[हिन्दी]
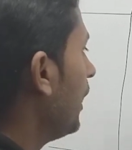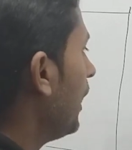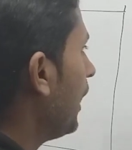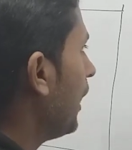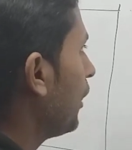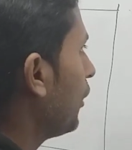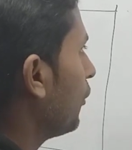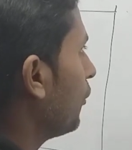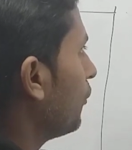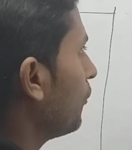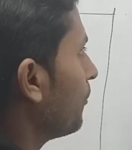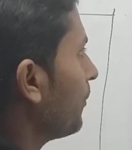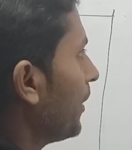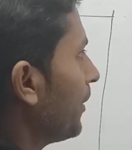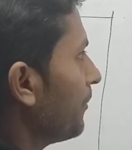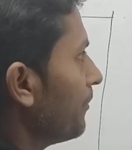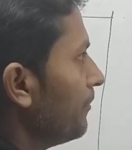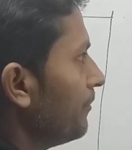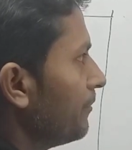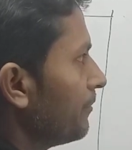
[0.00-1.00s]
हेलो
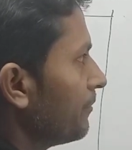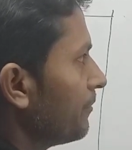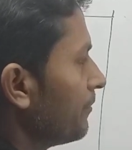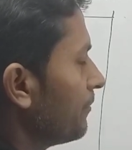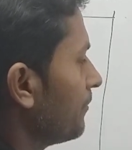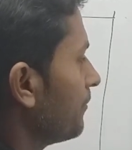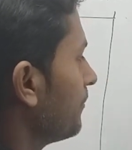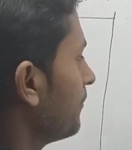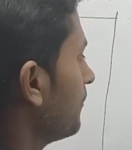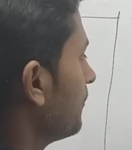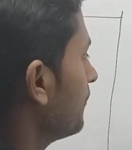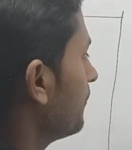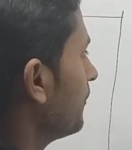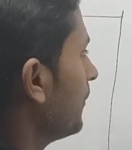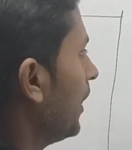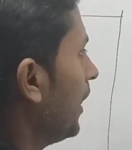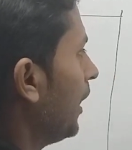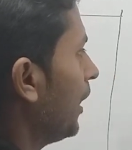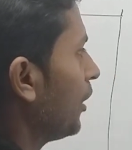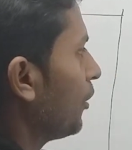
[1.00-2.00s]
मैम
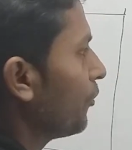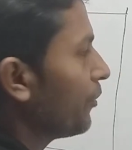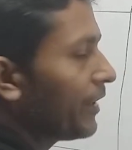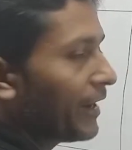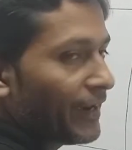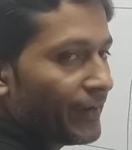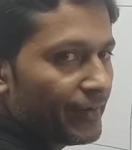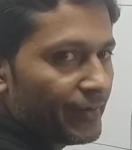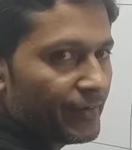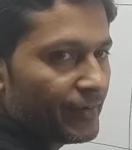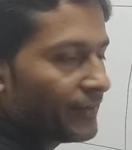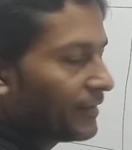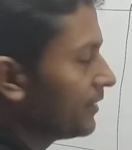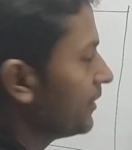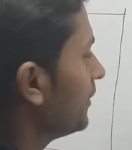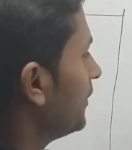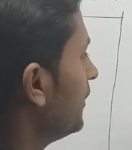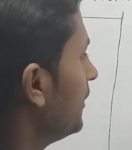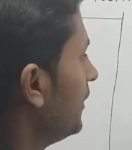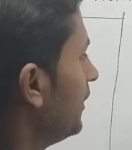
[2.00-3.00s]
हेलो डैड
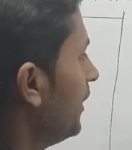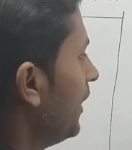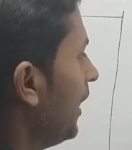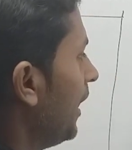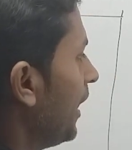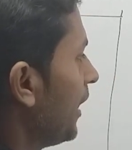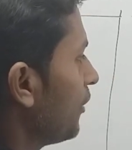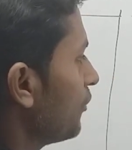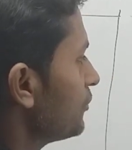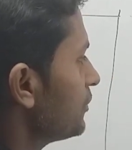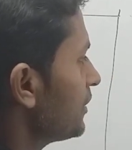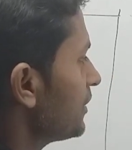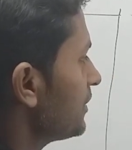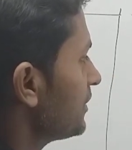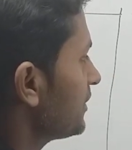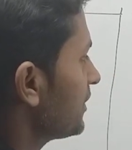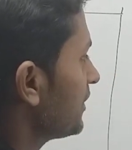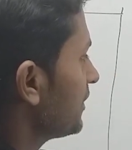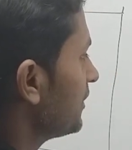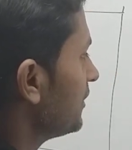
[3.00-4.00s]
हेलो
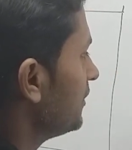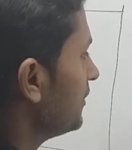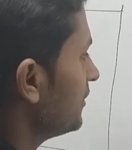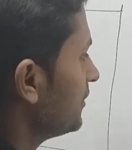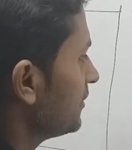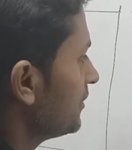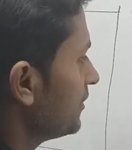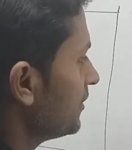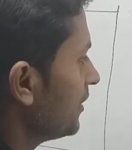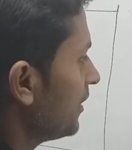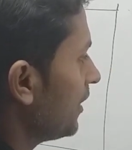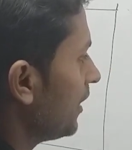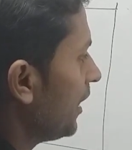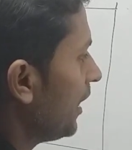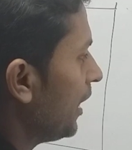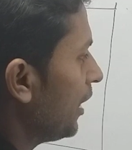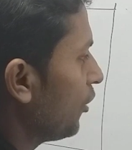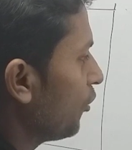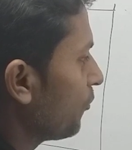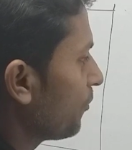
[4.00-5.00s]
सिस्टर
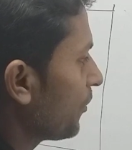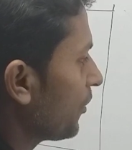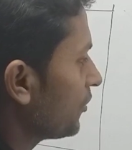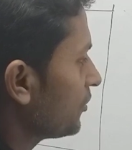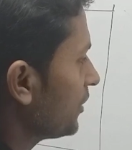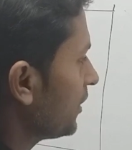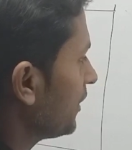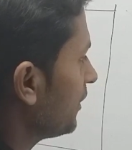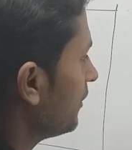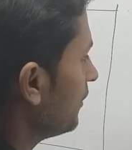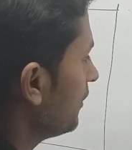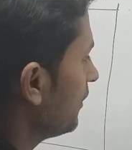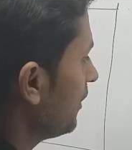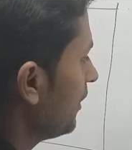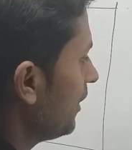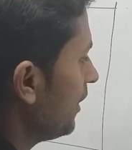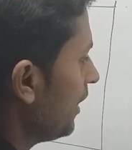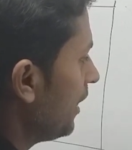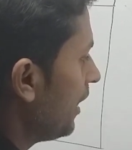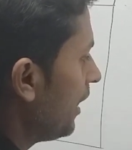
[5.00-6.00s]
हेलो ब्रदर
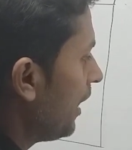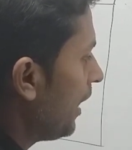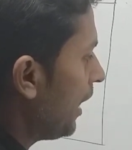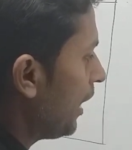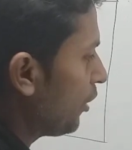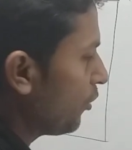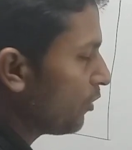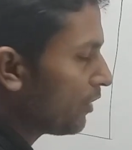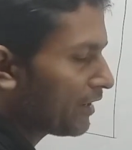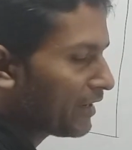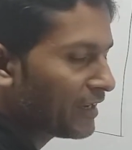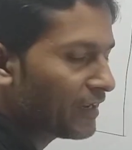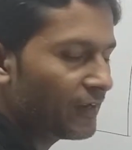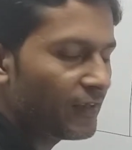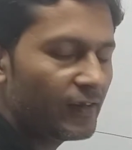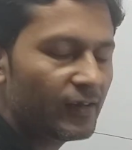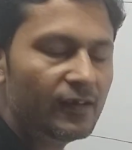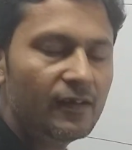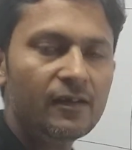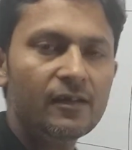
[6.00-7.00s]
हेलो
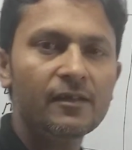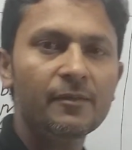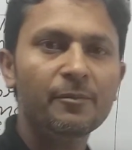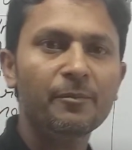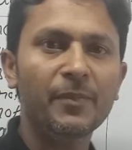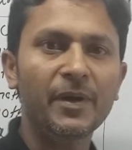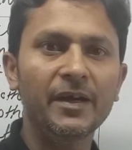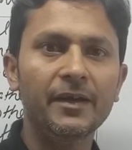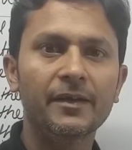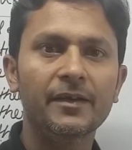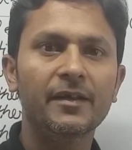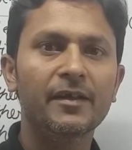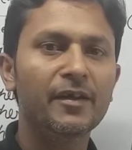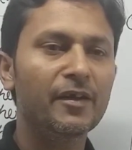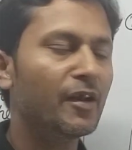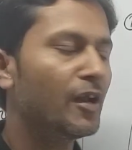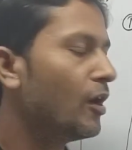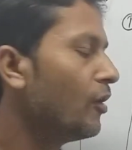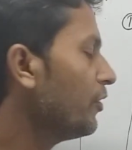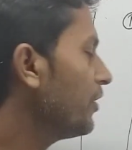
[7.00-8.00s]
अंकल बट नाउ